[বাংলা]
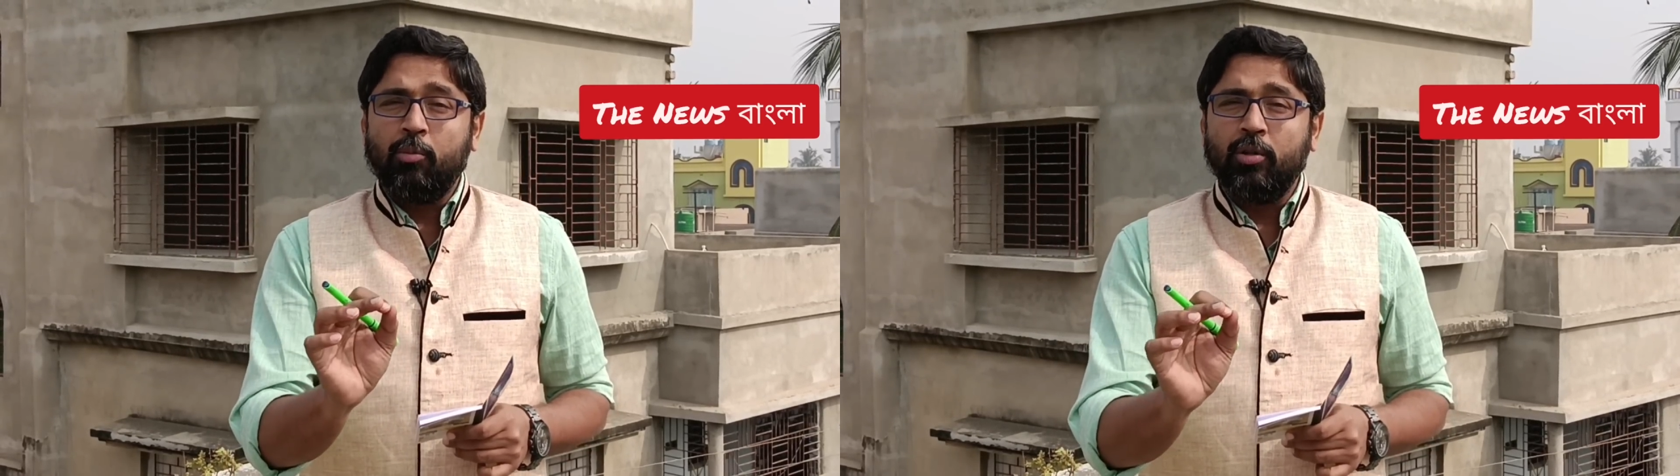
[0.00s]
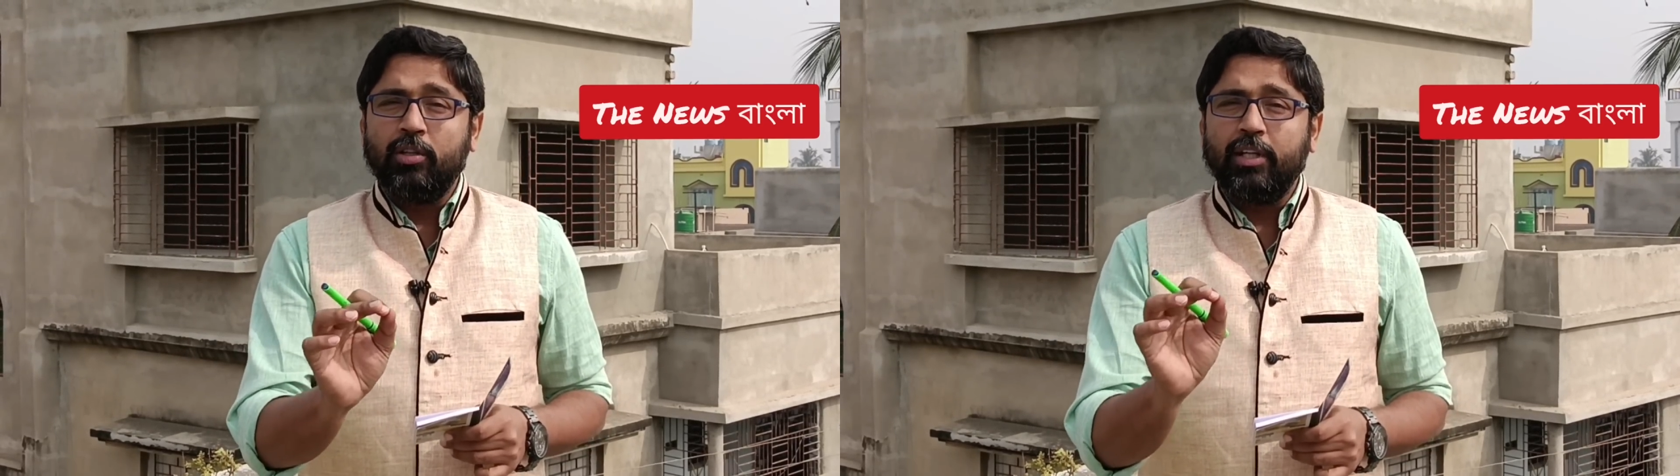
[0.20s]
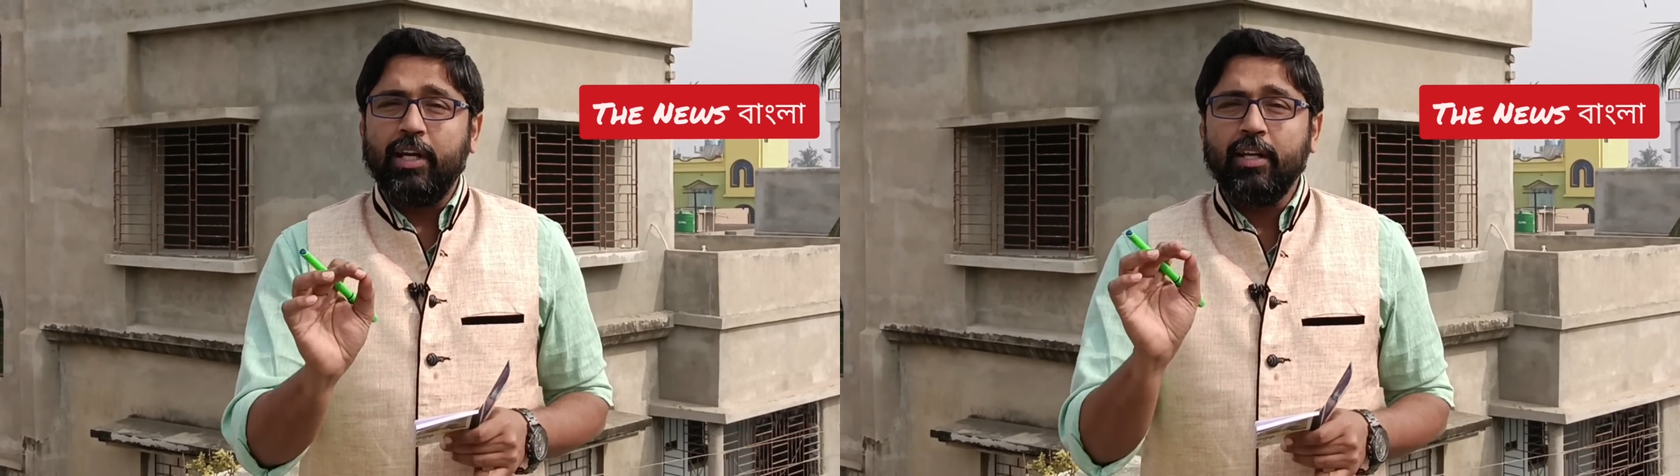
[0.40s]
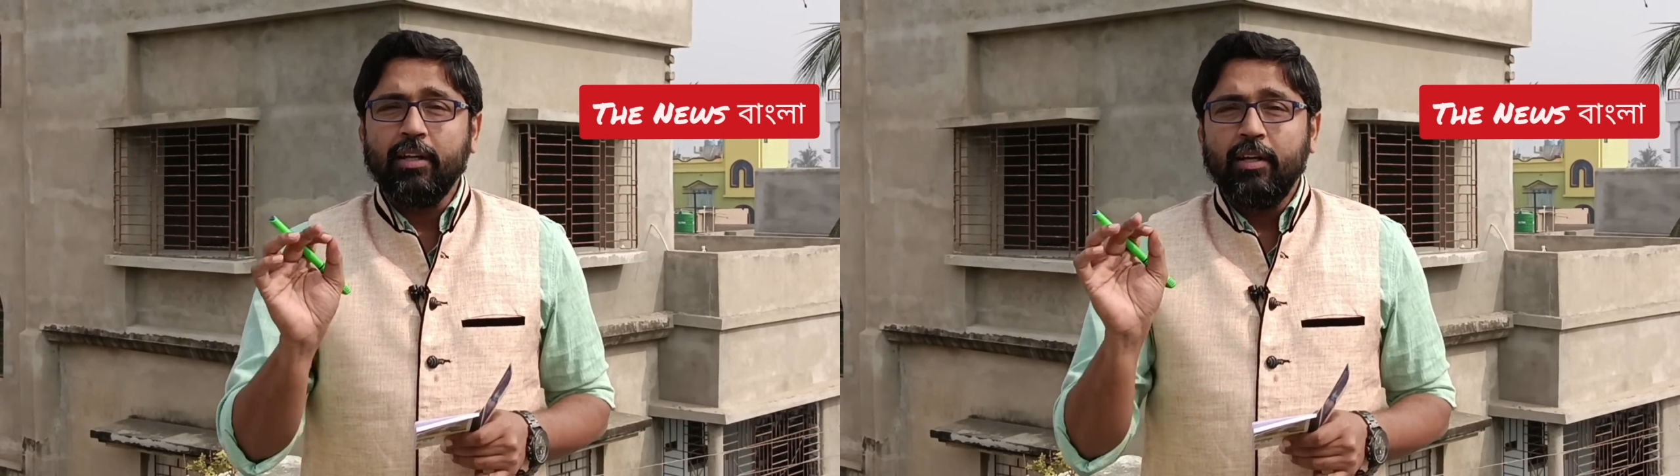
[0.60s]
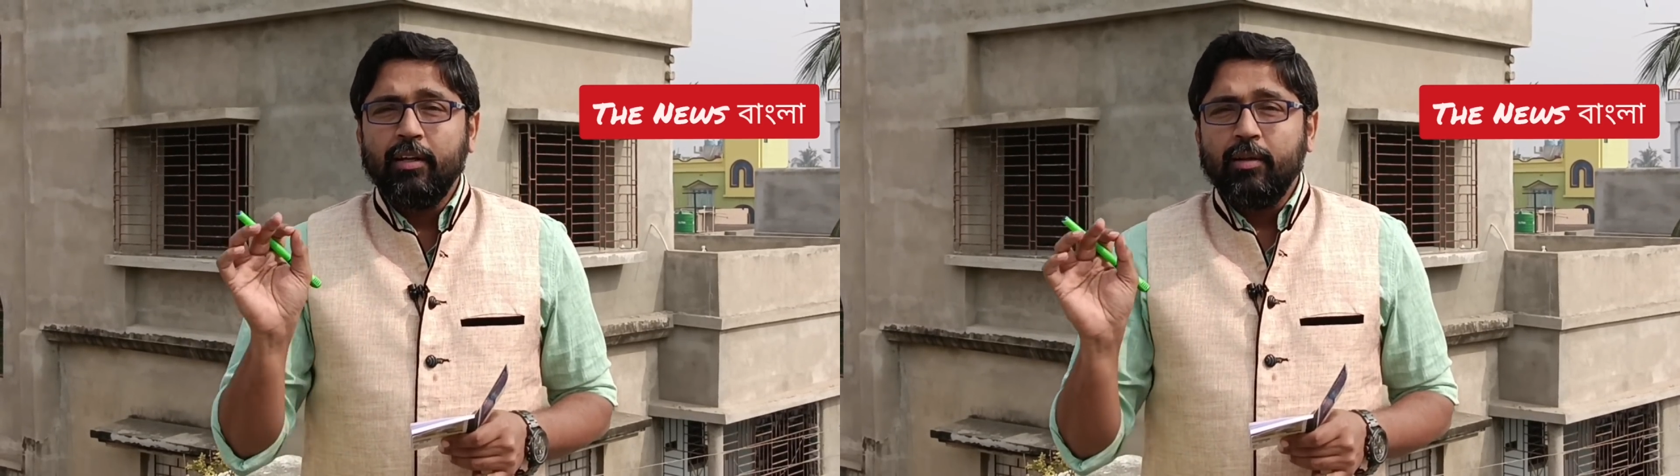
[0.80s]
মন্দিরের
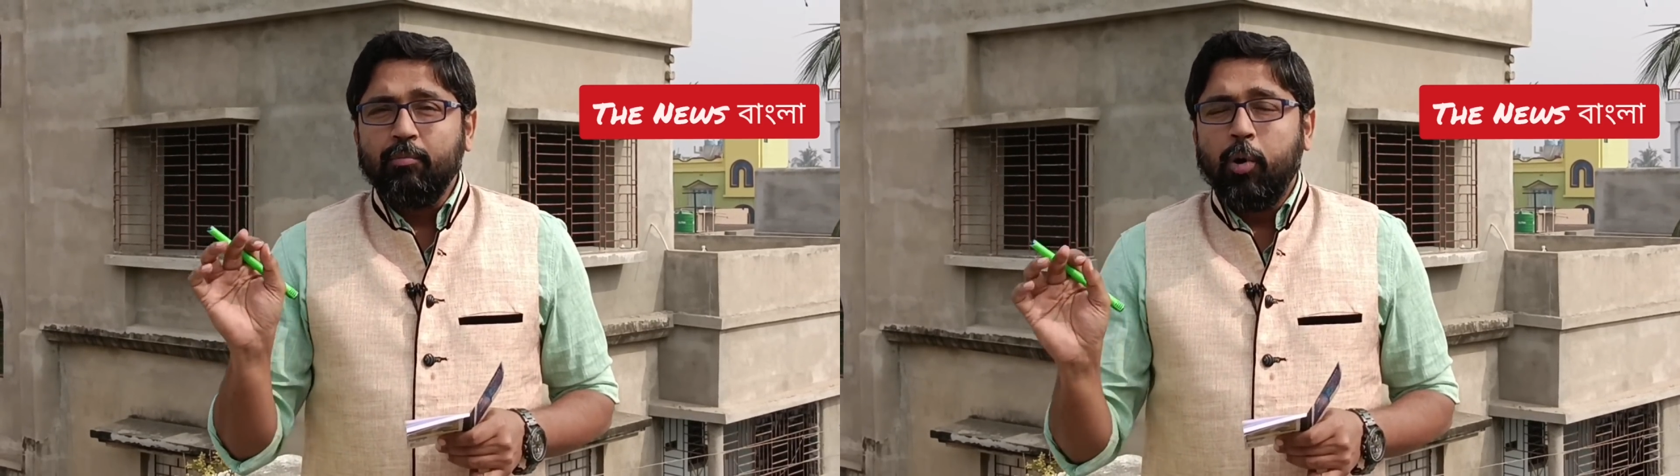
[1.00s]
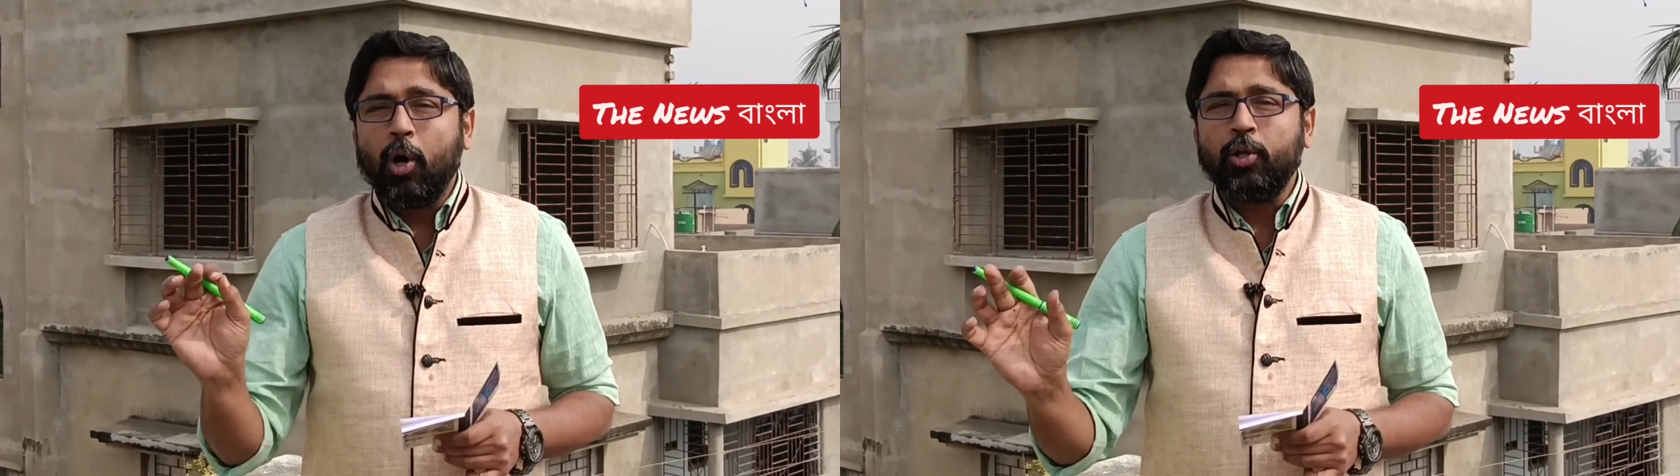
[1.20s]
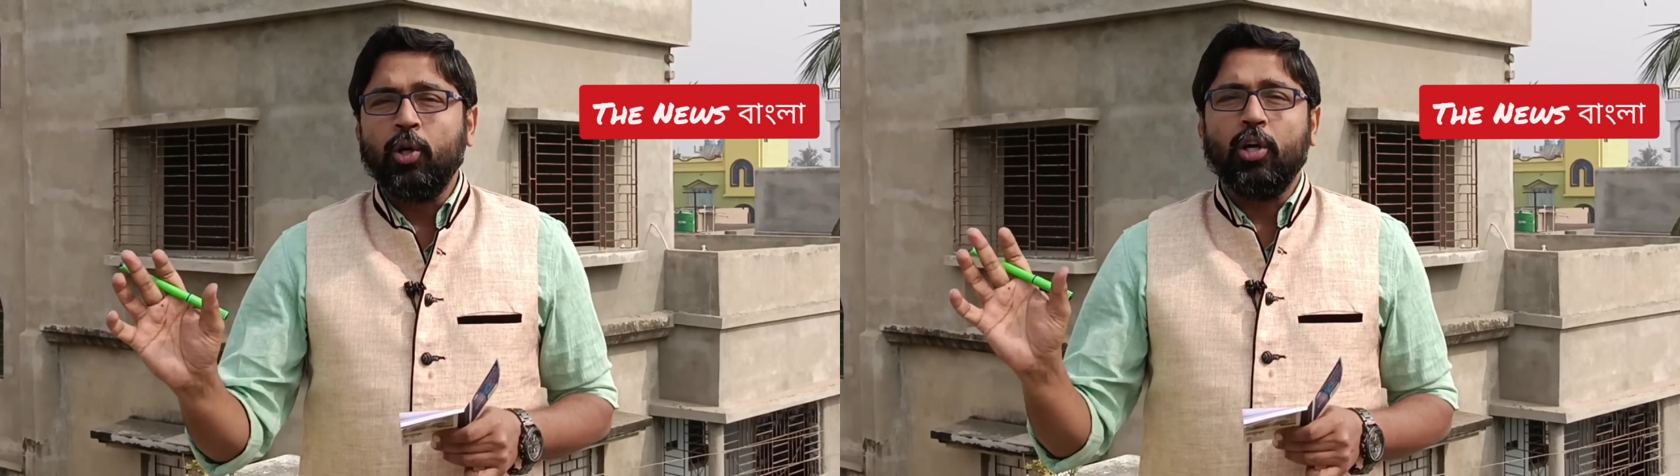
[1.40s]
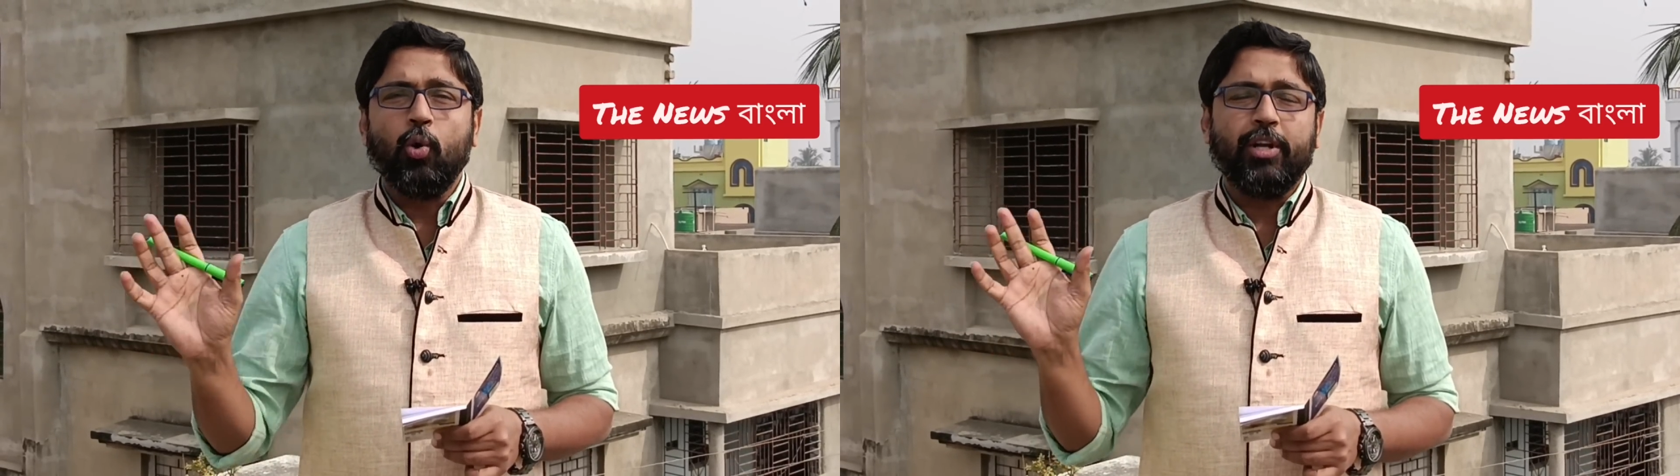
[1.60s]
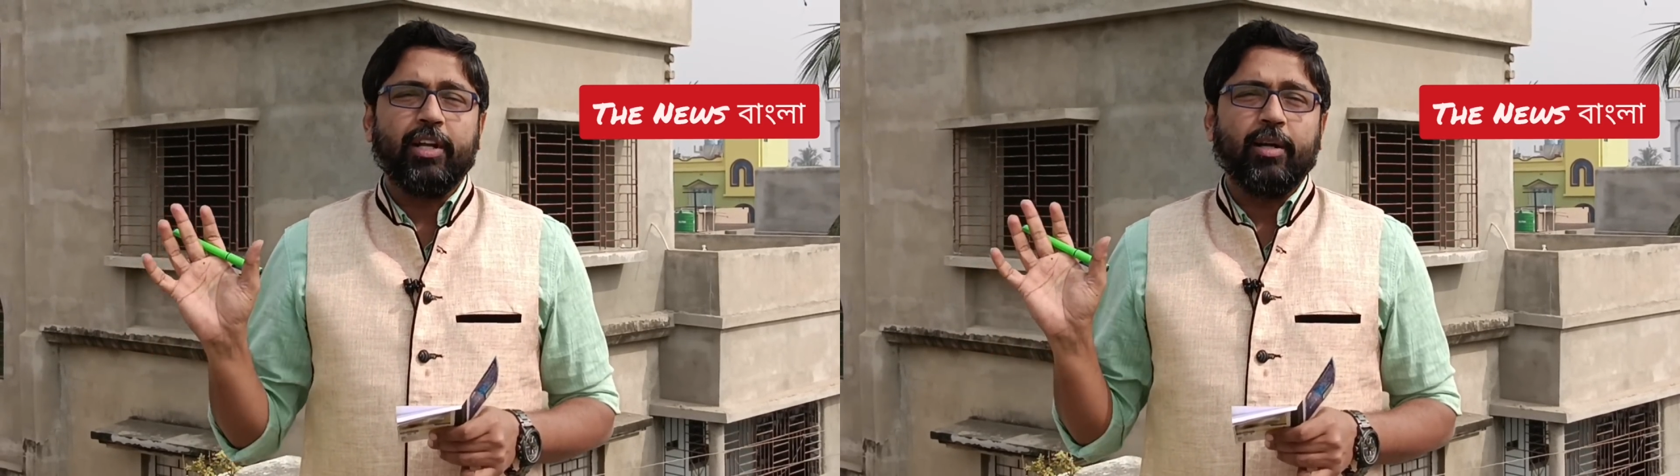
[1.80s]
ভজন
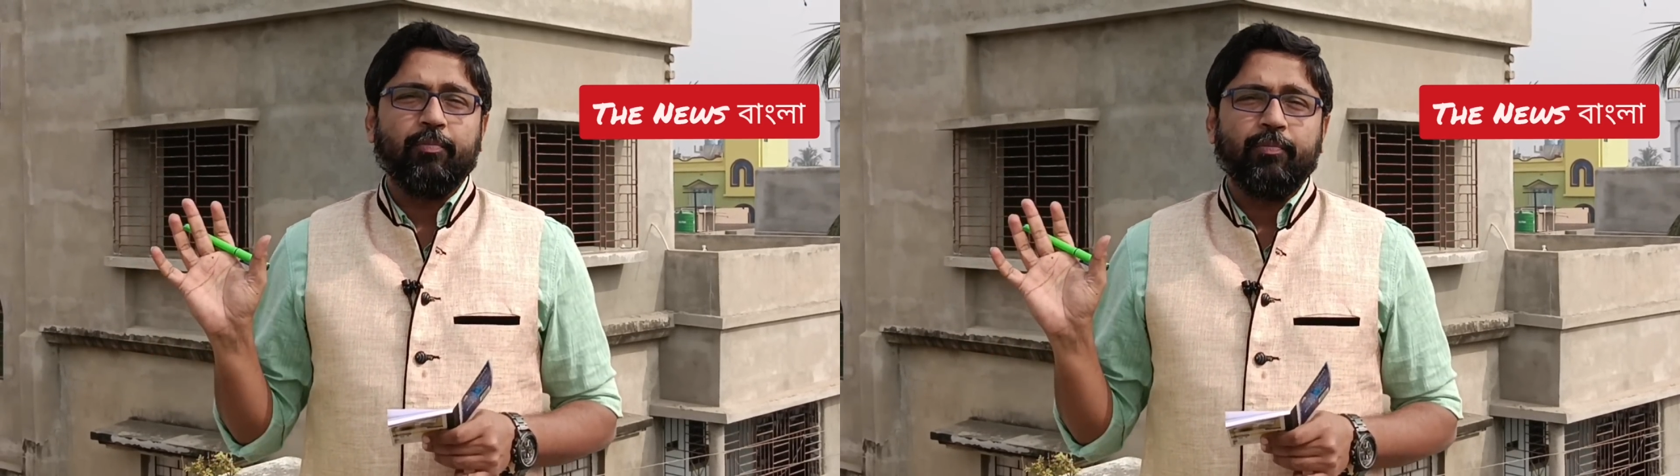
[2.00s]
কুটিরে